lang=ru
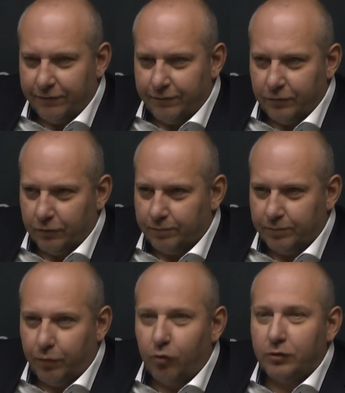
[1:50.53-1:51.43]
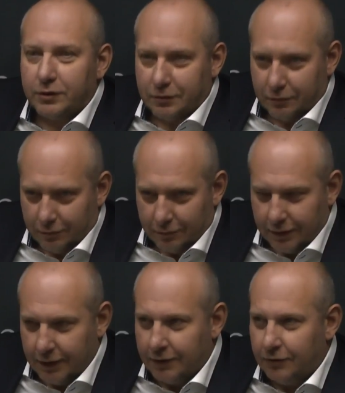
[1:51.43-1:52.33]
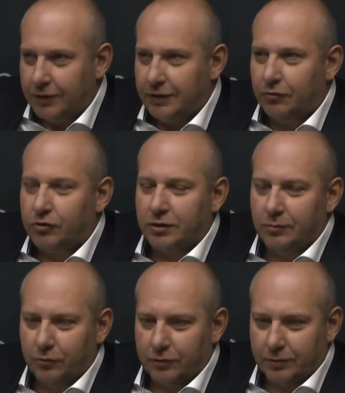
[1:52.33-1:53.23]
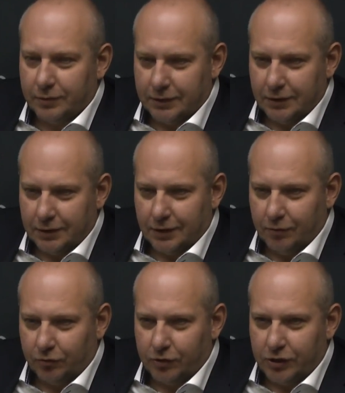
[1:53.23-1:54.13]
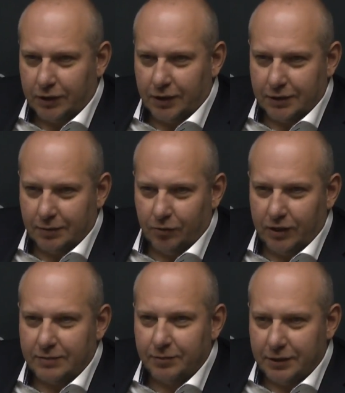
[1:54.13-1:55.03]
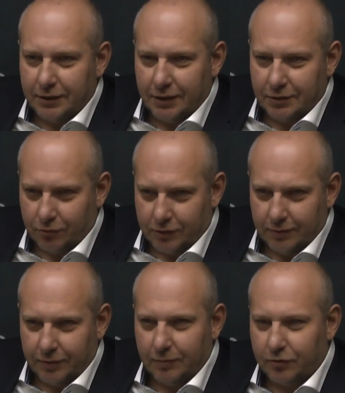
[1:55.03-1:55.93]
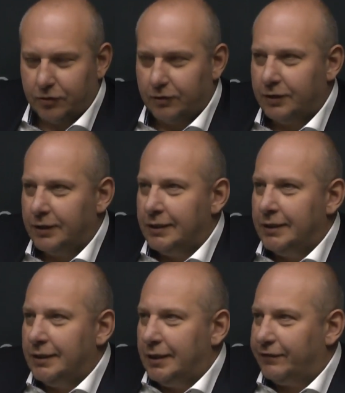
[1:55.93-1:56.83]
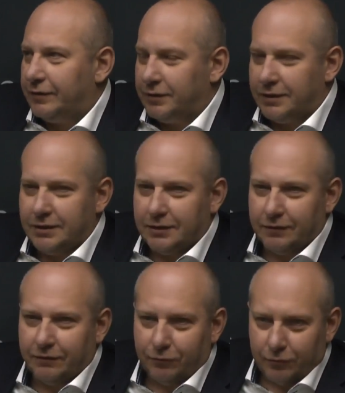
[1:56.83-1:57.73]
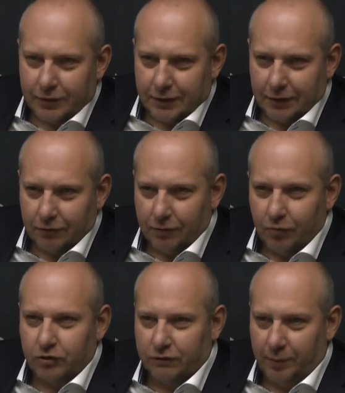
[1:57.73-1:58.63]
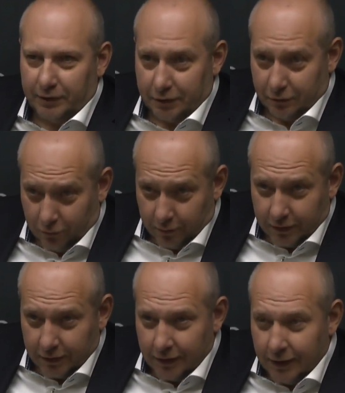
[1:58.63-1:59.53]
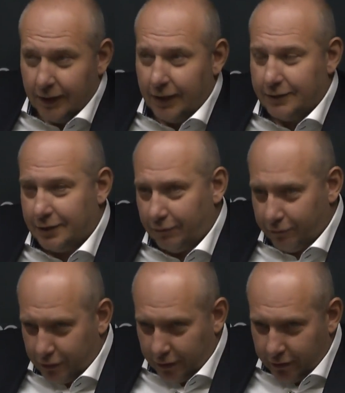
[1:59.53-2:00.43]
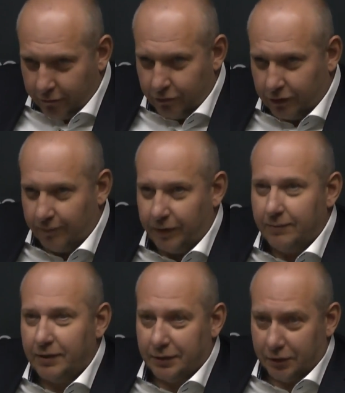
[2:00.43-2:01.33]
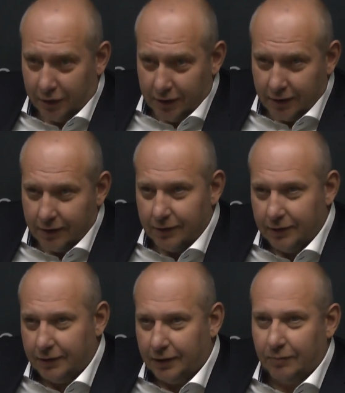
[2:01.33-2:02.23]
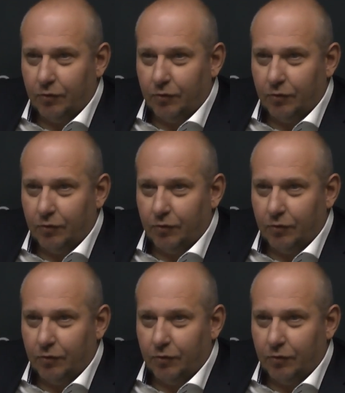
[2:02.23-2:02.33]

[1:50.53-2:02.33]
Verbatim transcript: ну, полностью, да, но они точно могут сделать работу HR гораздо более осмысленной, осознанной, потому что автоматизировать функции, которые может выполнять робот, оставив человеку все-таки принимать решения Таким